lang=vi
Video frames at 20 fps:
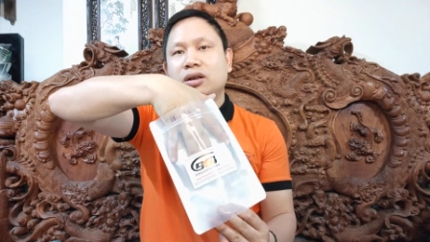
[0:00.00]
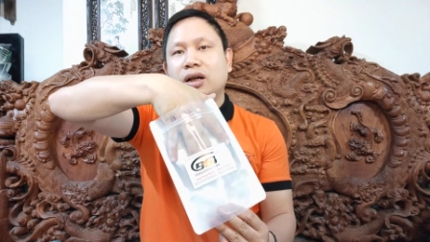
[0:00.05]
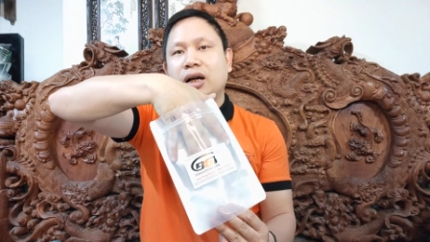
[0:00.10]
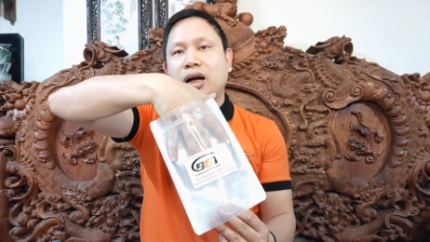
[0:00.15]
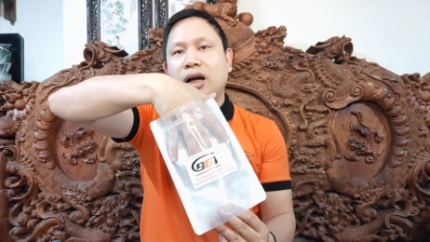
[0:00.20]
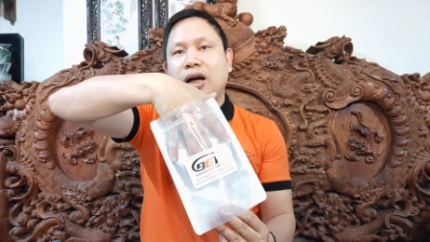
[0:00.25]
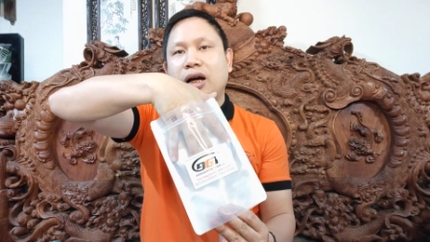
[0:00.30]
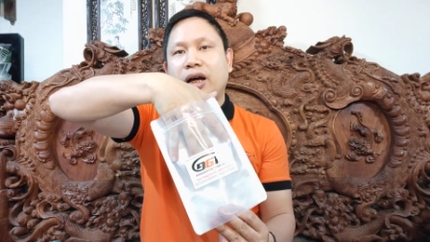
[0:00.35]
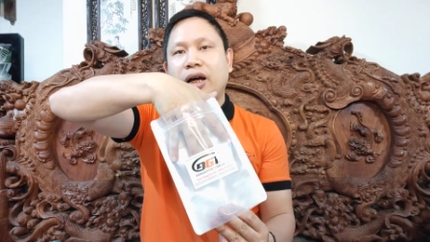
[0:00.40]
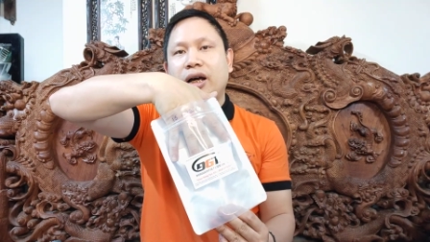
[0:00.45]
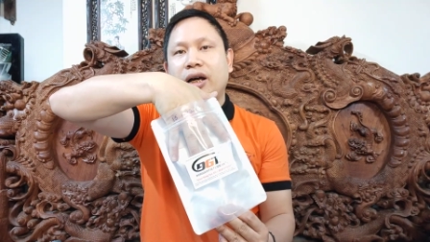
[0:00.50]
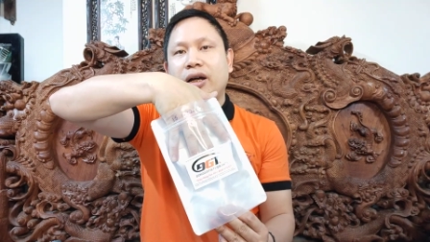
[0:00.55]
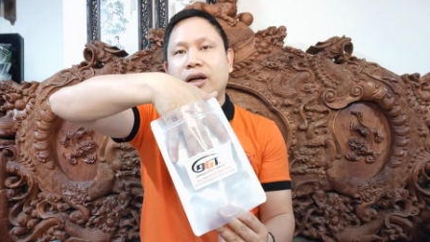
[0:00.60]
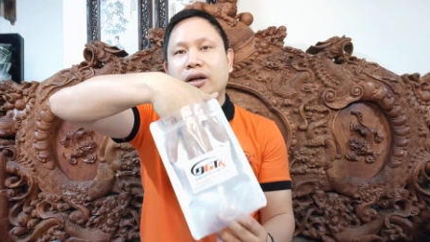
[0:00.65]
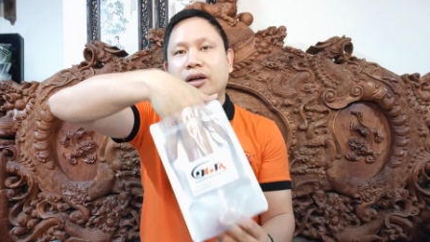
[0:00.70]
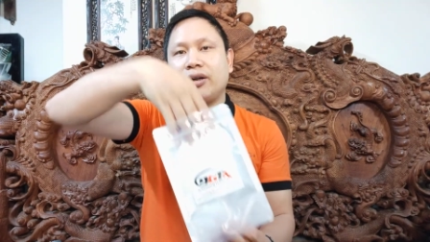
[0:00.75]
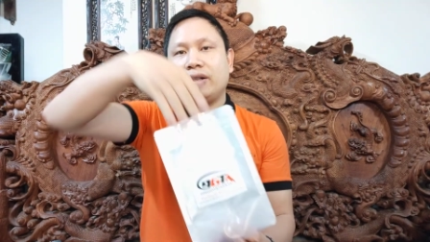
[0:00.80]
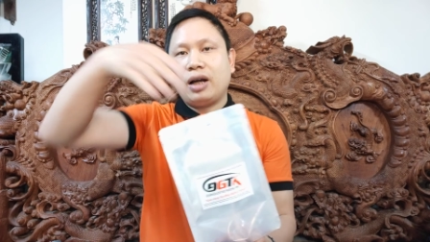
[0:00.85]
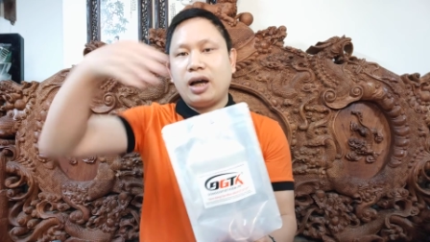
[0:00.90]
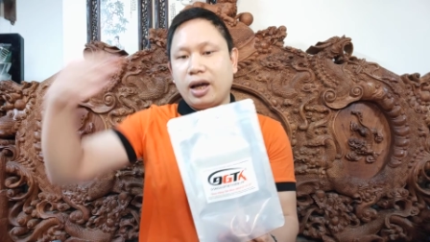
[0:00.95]

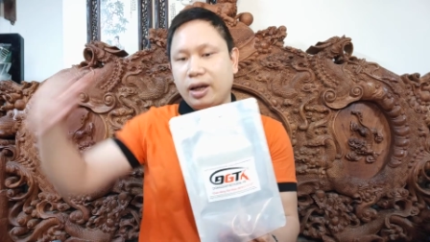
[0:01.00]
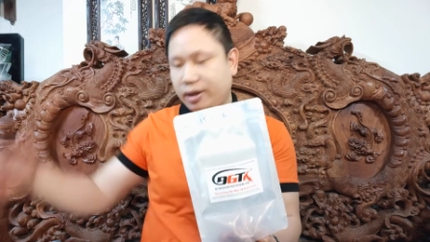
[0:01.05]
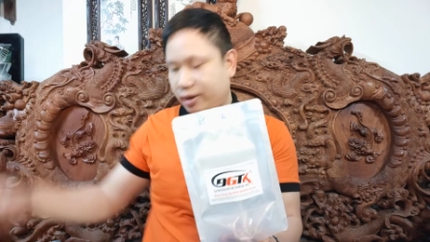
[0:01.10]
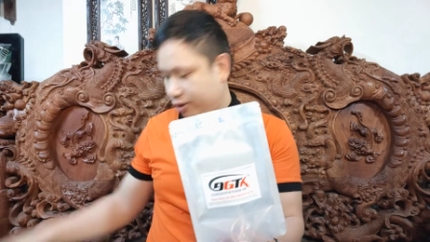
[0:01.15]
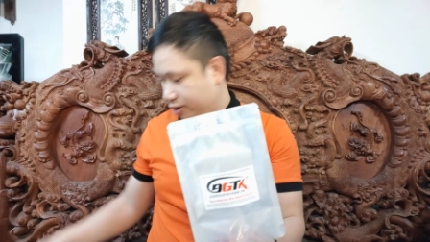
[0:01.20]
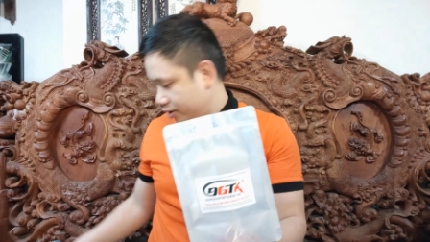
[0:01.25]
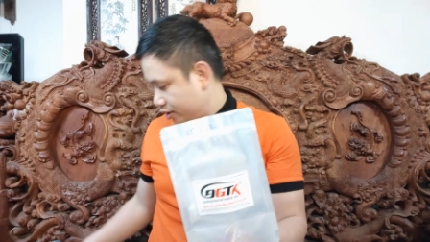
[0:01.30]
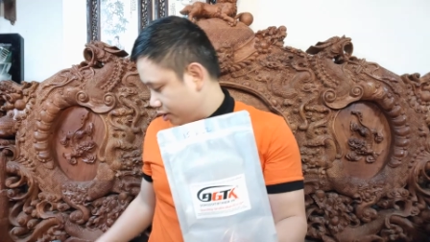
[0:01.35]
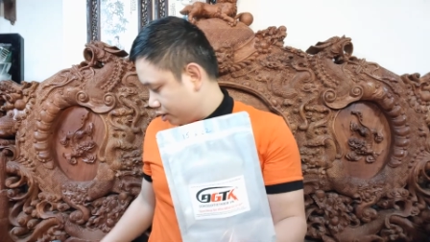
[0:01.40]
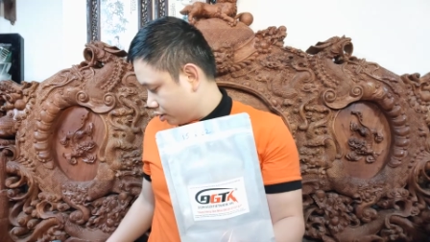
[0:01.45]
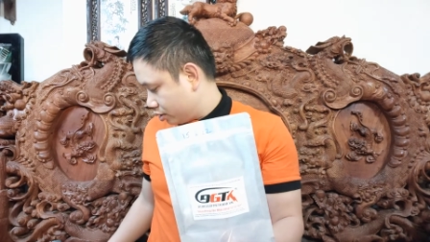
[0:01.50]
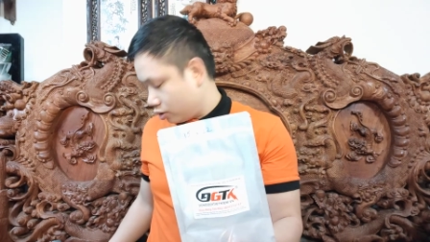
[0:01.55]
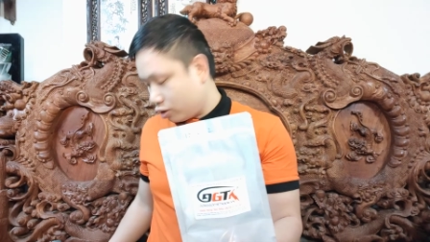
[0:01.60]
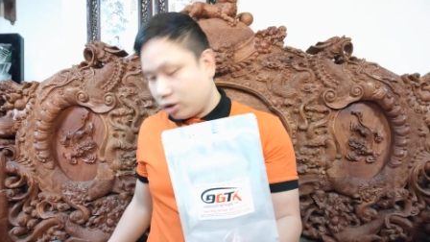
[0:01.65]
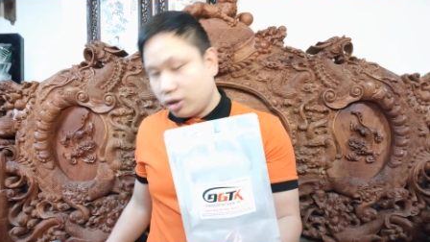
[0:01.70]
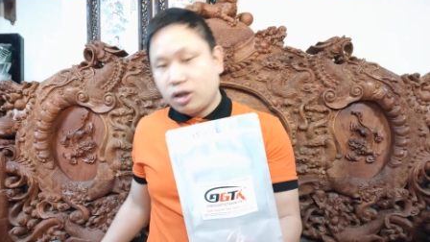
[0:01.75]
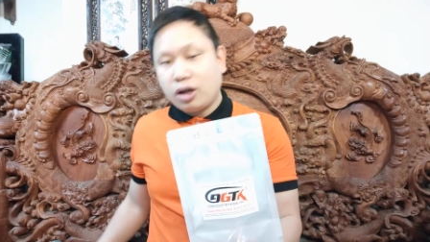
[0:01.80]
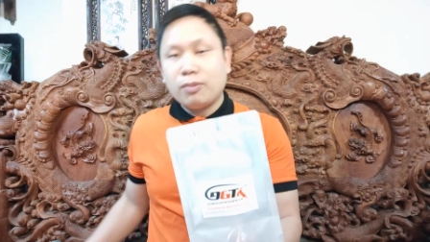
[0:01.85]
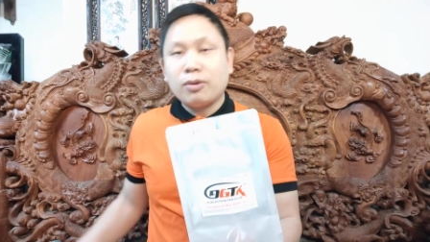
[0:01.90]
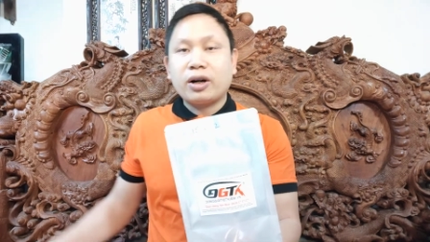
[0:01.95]
đấy đây
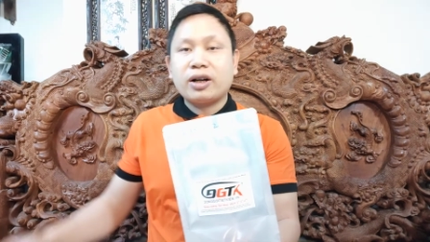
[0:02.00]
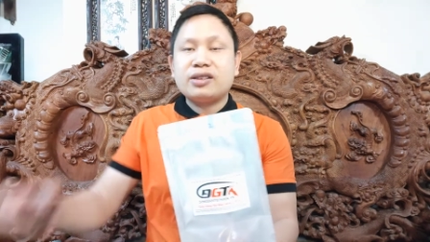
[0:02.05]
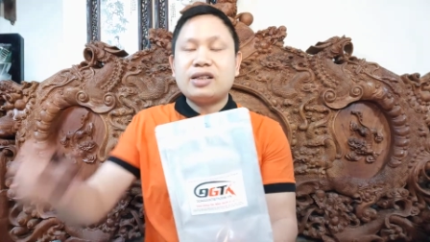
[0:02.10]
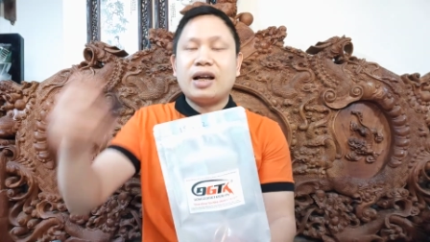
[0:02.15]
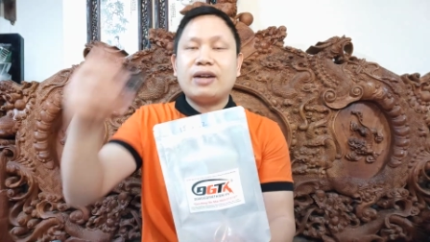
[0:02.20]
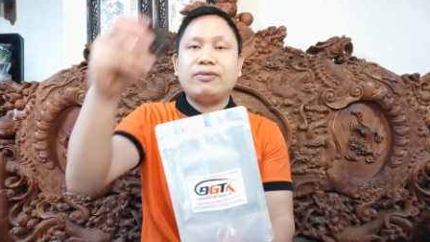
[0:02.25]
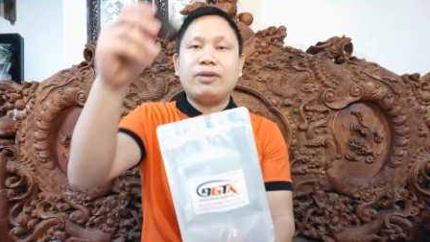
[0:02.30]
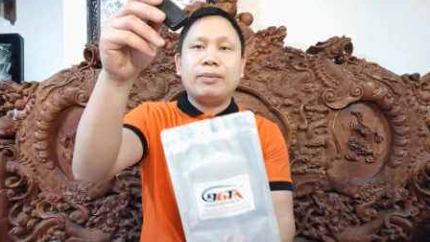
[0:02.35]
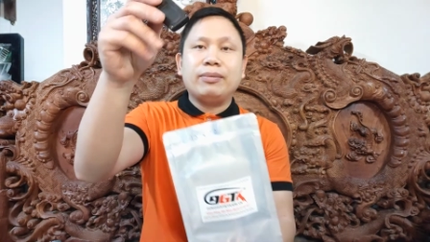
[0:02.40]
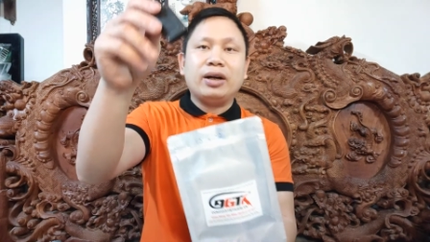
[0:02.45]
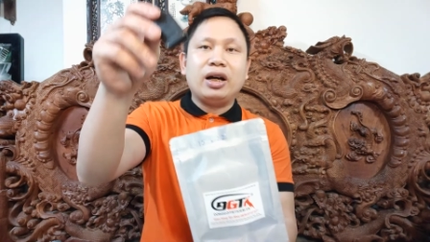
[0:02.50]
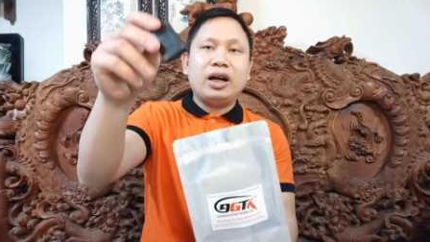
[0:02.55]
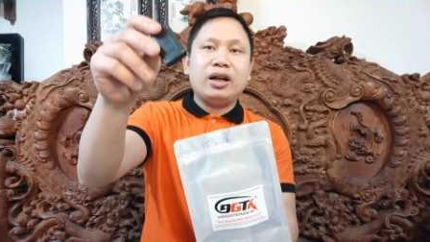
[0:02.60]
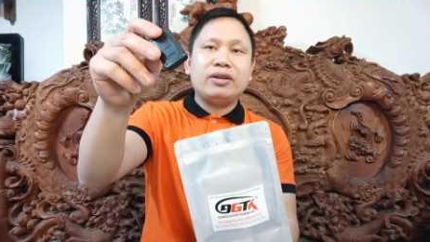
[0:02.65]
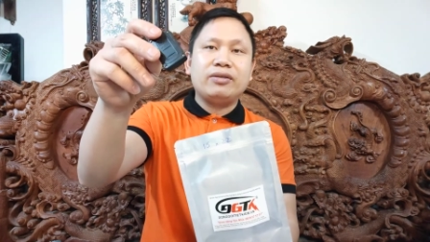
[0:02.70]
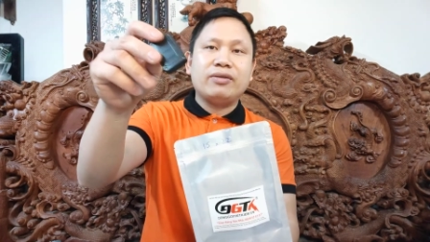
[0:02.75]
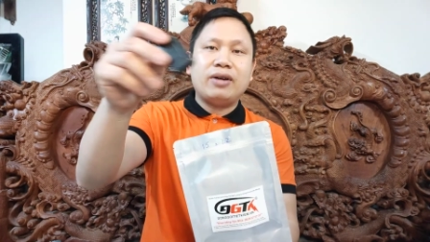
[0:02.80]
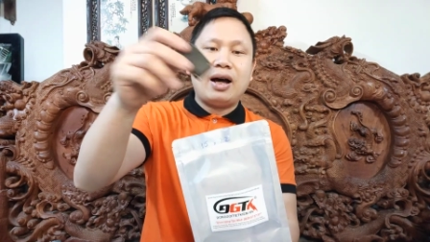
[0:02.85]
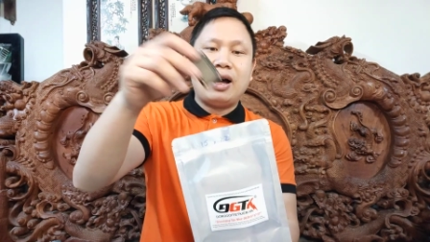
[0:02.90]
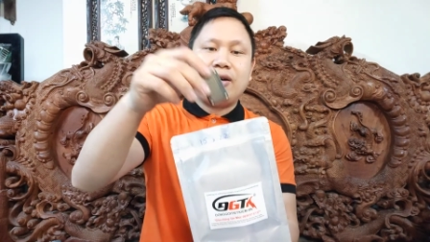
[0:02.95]
tôi đưa một cái sản phẩm
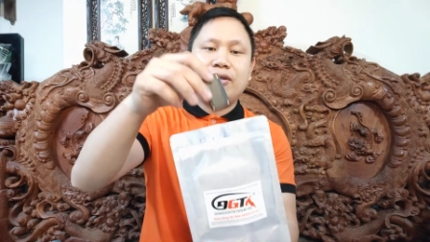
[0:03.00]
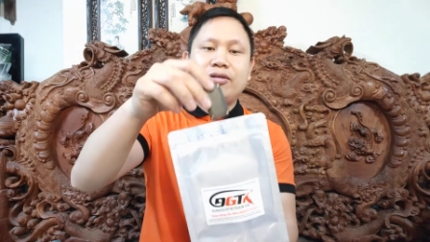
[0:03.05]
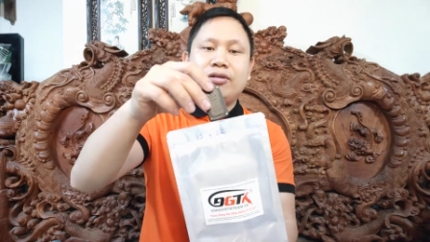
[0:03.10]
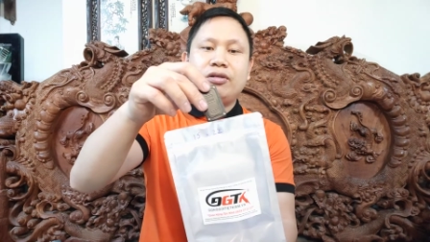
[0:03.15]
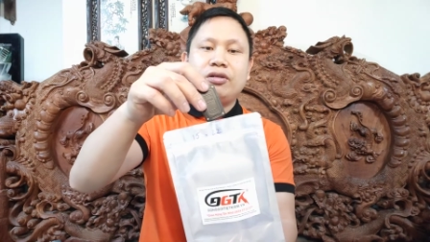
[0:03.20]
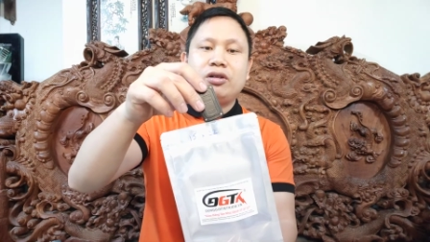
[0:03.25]
này và